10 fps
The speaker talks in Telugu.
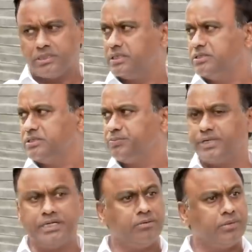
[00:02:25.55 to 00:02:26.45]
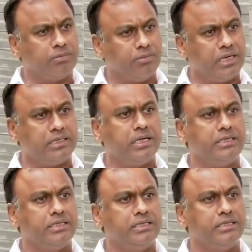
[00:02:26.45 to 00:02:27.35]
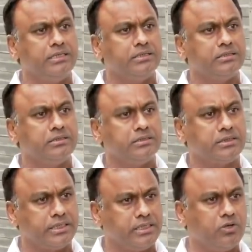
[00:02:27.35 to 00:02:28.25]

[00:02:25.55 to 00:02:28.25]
కనీసం ఇప్పుడైనా మనం మాట్లాడి తగిన